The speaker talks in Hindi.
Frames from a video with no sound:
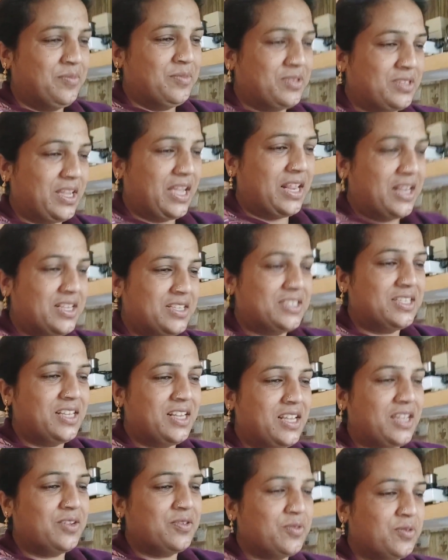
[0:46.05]
मुस्कान
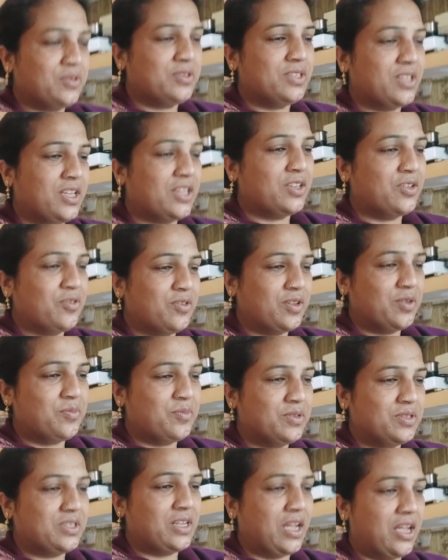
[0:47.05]
इसीलिए खुश है क्योंकि
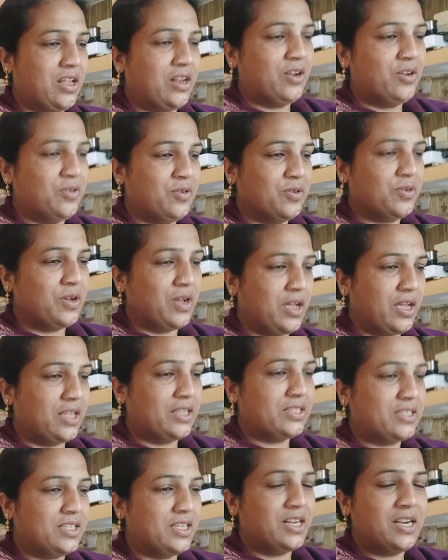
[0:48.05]
मुस्कान लोग का
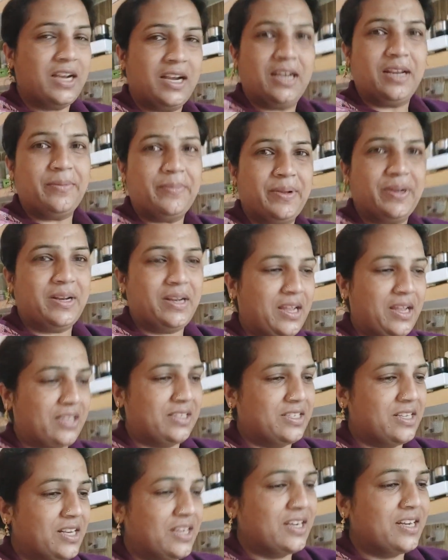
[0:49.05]
चिल्ड्रन डे बन रहा
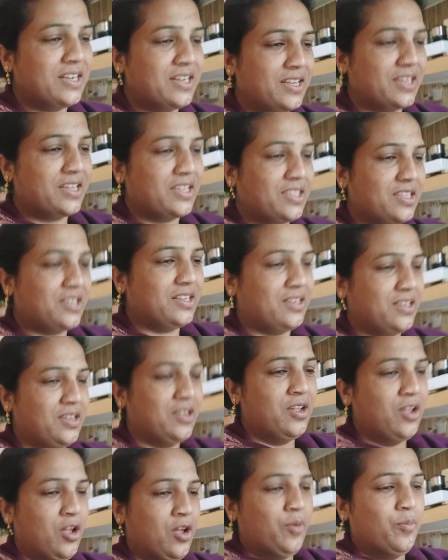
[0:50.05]
है चिल्ड्रन डे के दिन
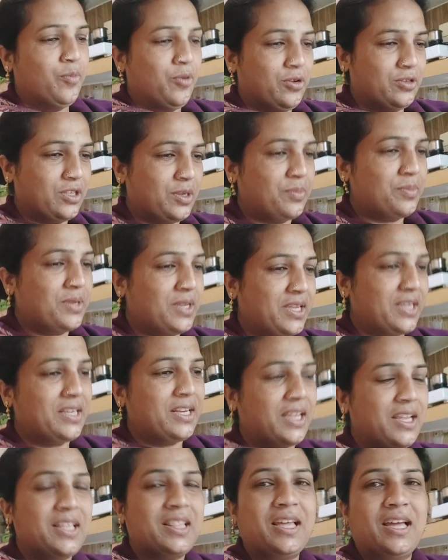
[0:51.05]
मौसम ठीक
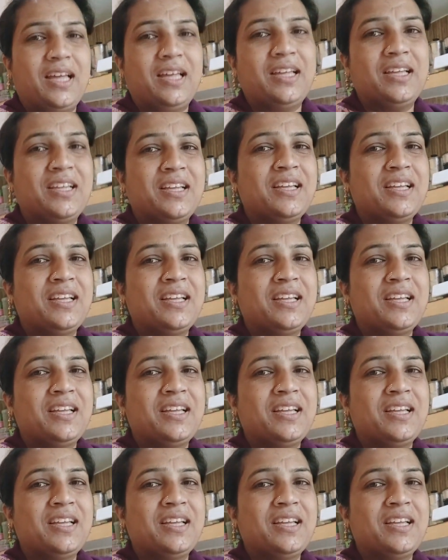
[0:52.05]
नहीं था